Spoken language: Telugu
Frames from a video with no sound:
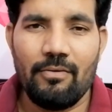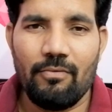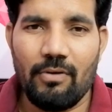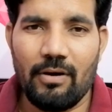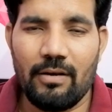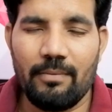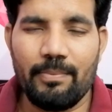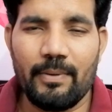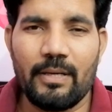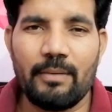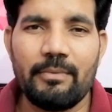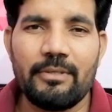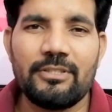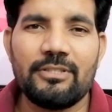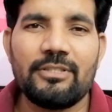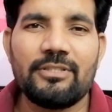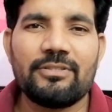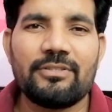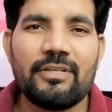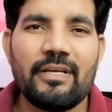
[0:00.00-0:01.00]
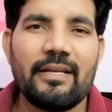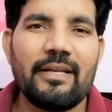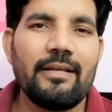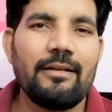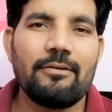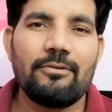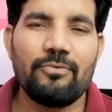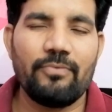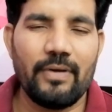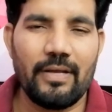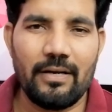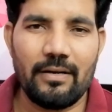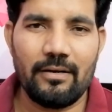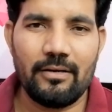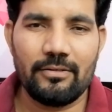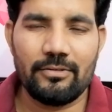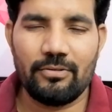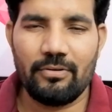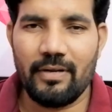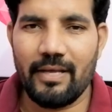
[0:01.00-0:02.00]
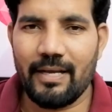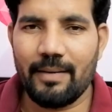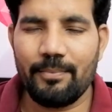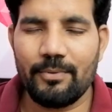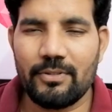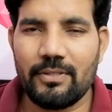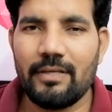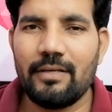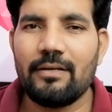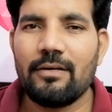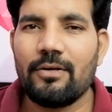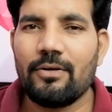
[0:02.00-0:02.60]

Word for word: వాళ్ళు పర్మిషన్ ఇస్తేనే నువ్వు వెళ్ళగలుగుతావు లేకపోతే